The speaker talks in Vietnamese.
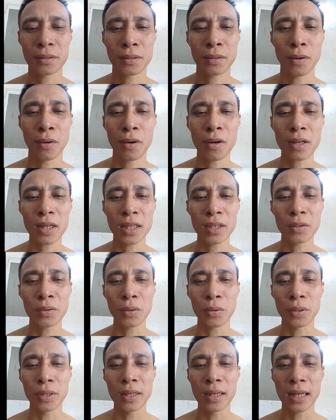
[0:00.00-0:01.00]
khó khi chúng
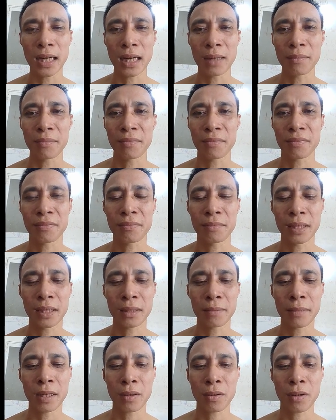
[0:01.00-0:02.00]
tôi đi làm
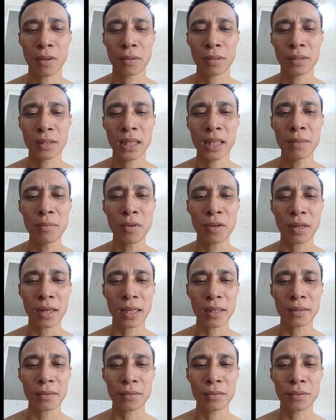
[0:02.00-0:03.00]
mà bà con tín một
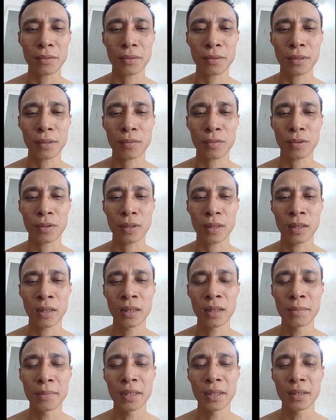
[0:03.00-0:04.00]
cách nó gọi là
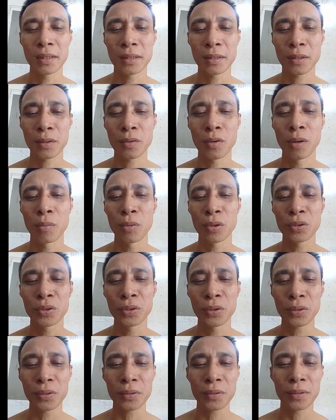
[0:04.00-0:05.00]
hơi bị cuồng một
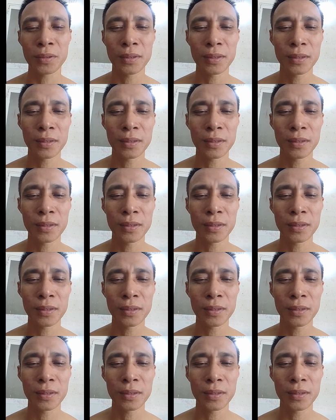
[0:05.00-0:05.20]
chút.